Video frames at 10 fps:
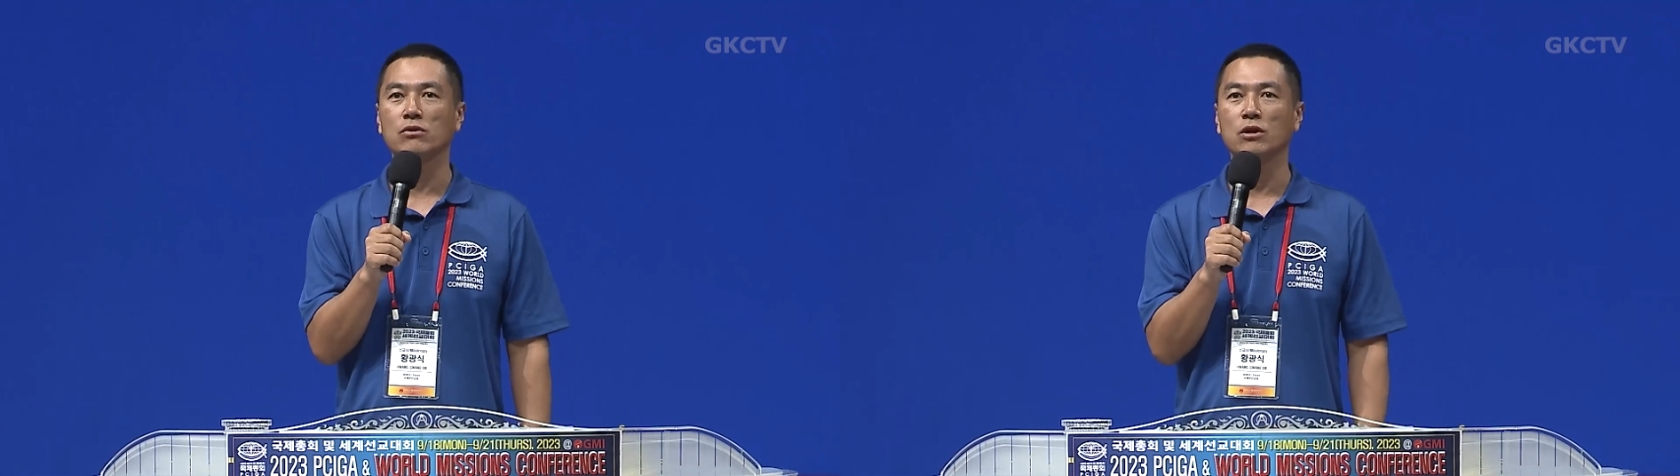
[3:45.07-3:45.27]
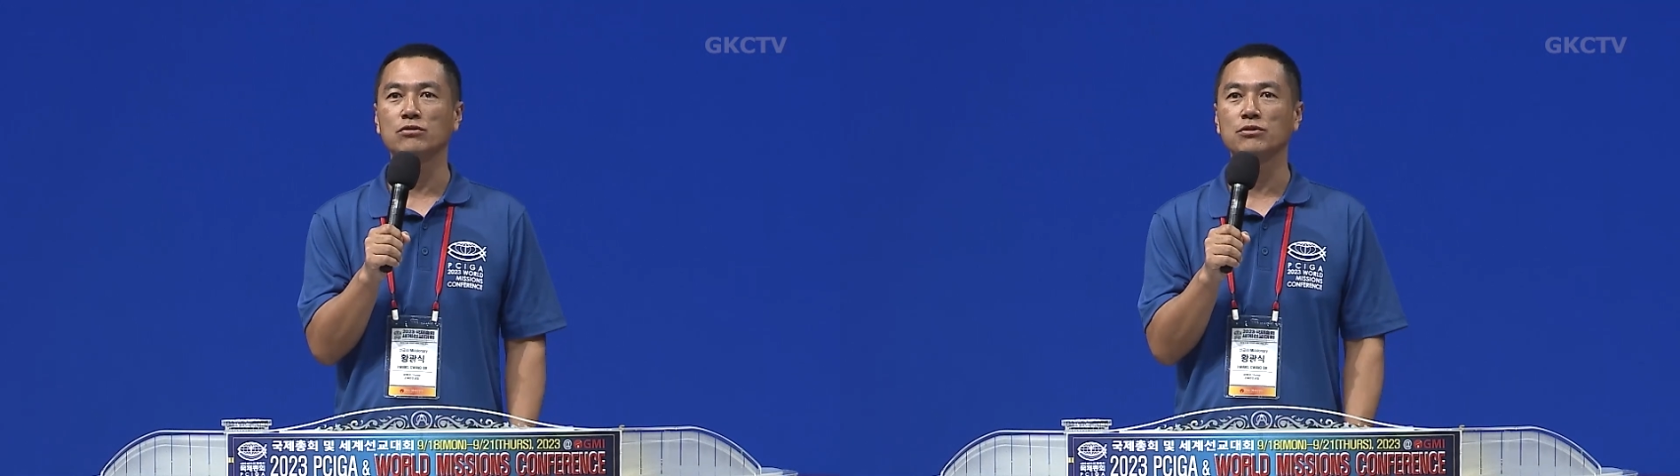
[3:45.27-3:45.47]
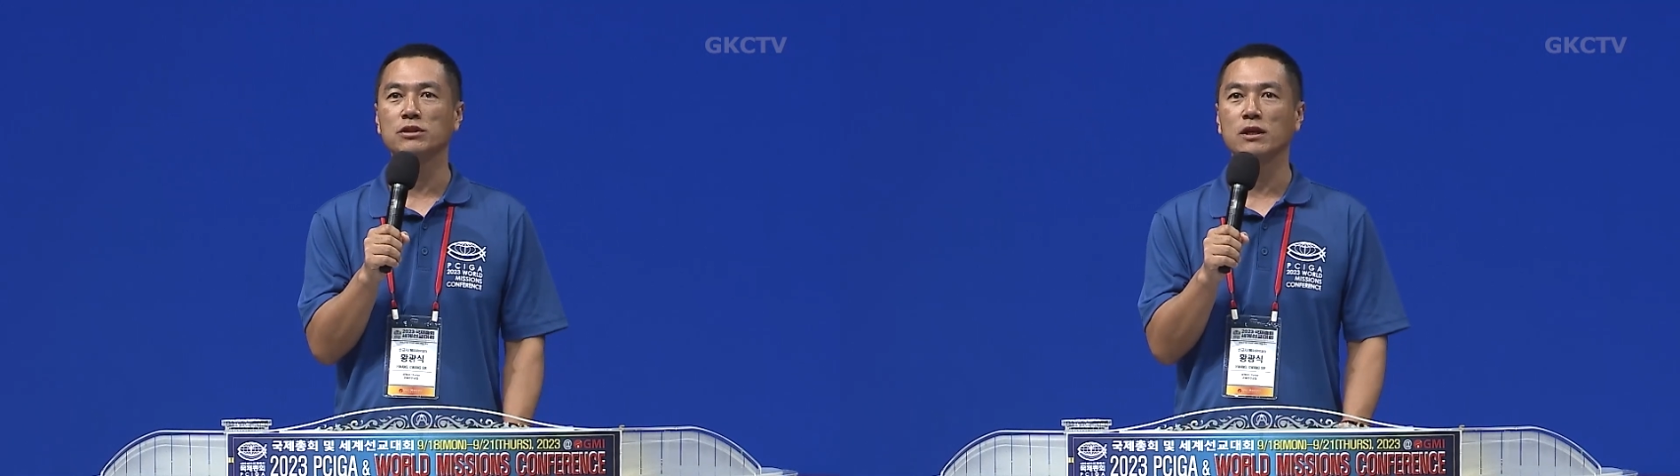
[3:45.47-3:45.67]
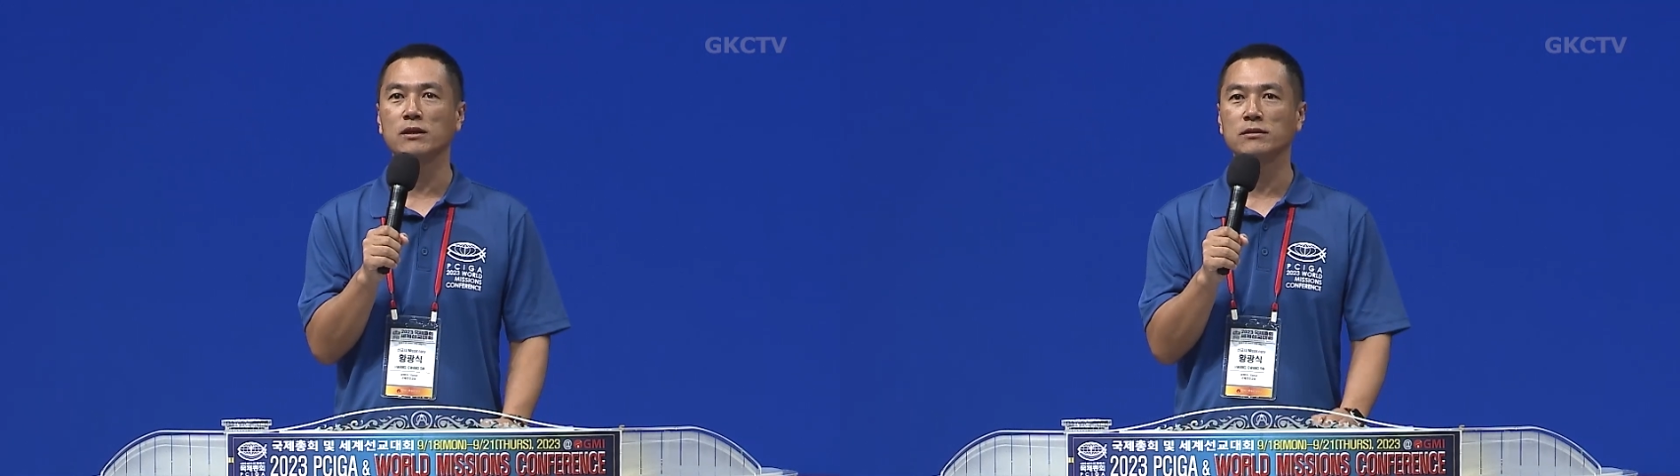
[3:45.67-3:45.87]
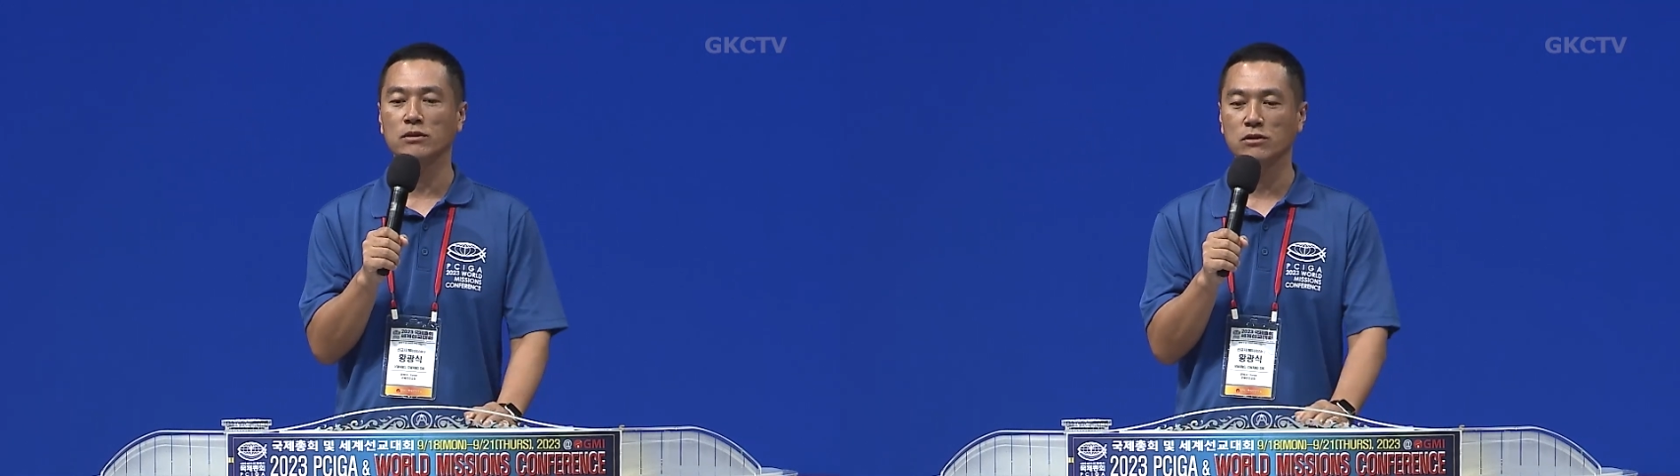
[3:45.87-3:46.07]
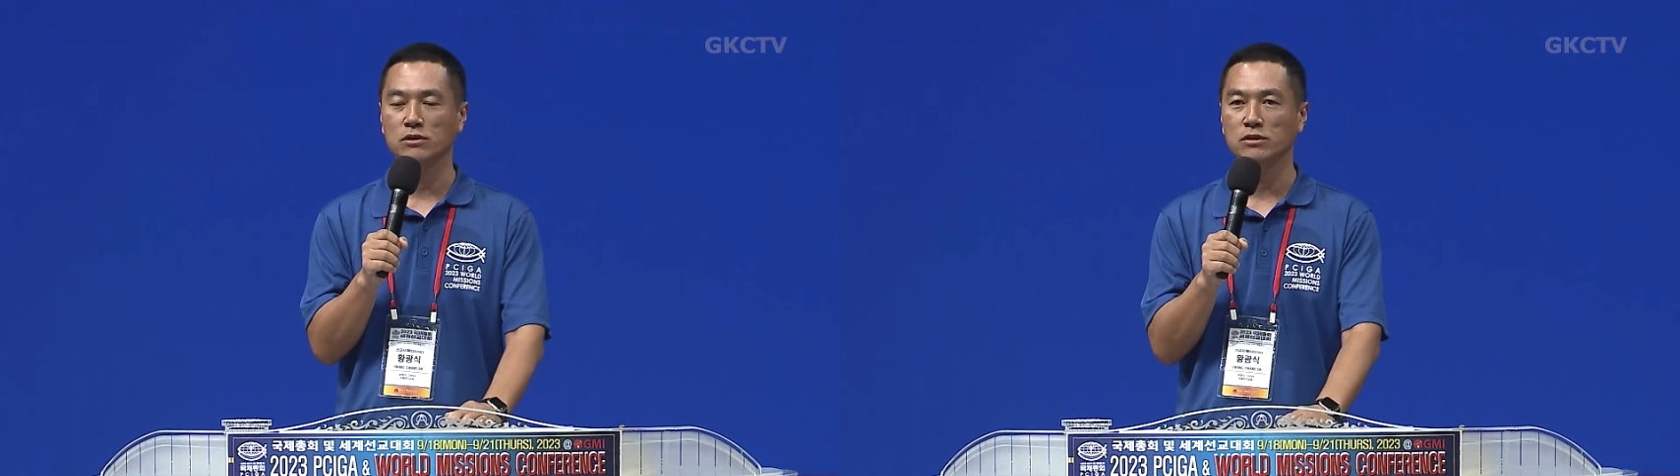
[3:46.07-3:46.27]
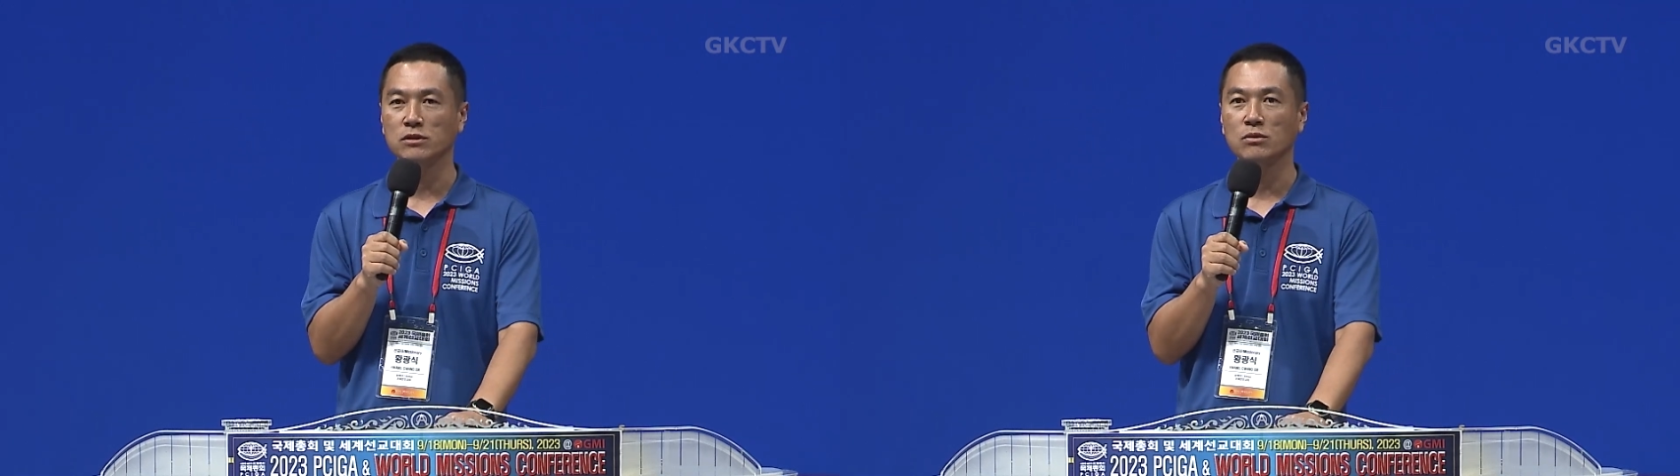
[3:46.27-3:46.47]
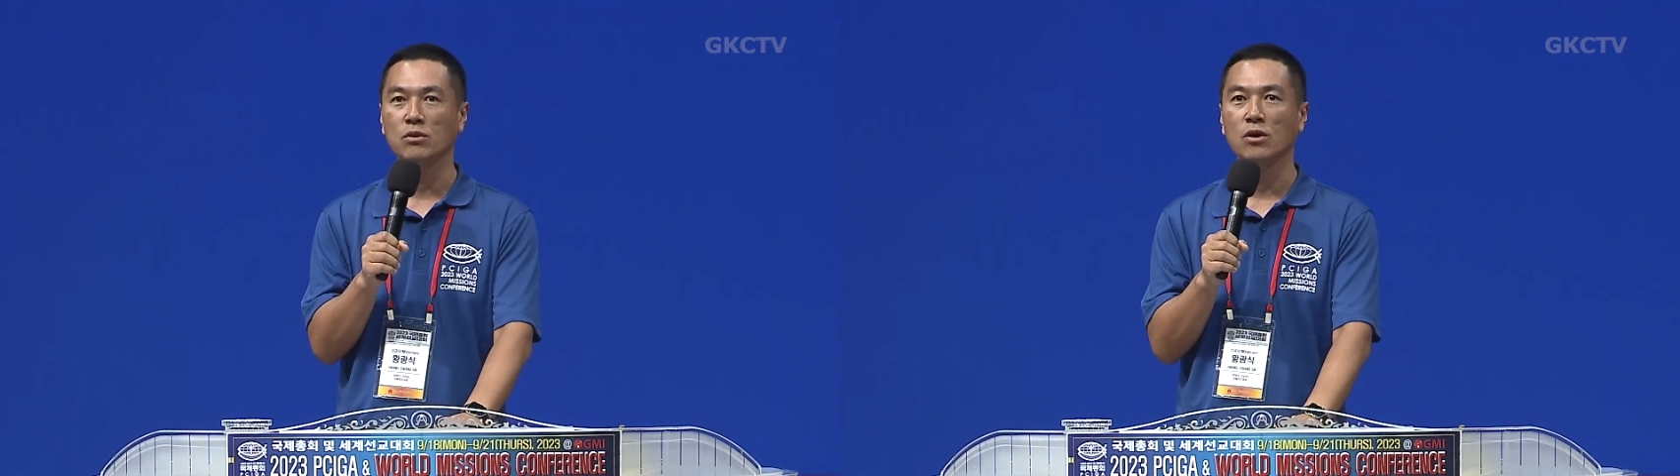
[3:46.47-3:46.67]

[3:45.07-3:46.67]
12시간 떨어진